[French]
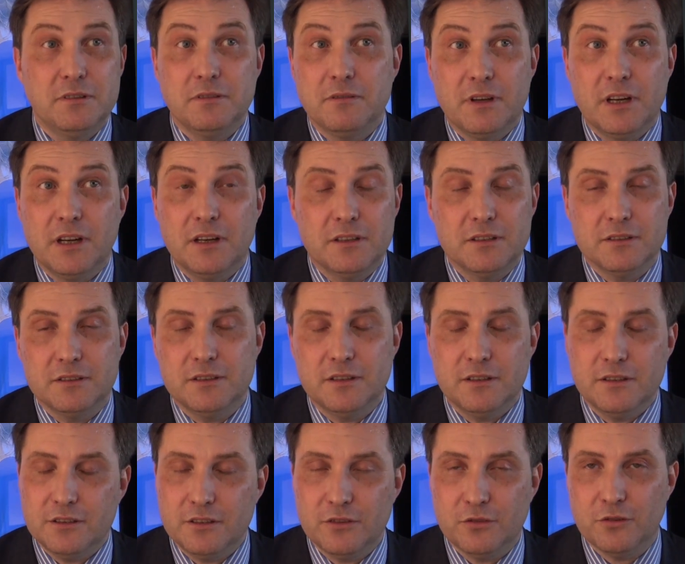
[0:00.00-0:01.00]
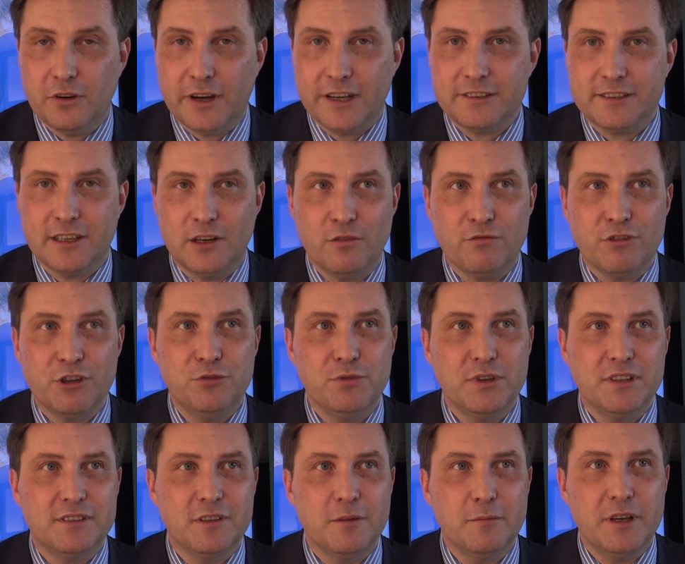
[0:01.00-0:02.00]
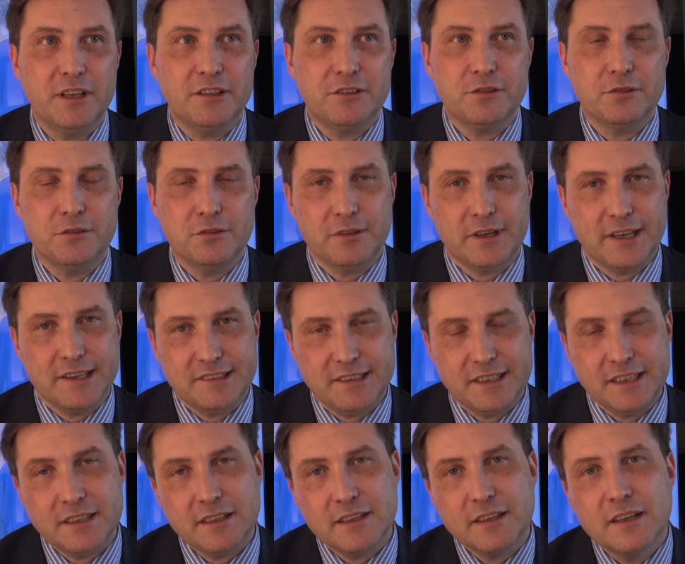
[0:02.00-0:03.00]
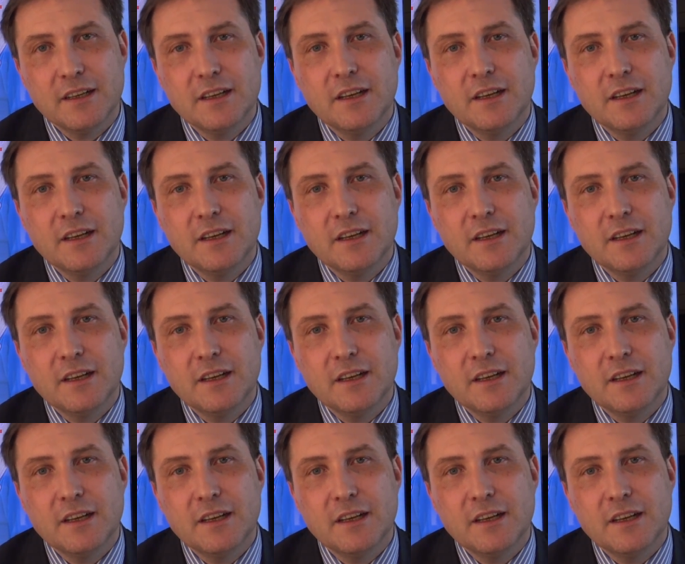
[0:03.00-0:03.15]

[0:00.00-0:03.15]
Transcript: voilà, on reste à l'envoi du SMS classique.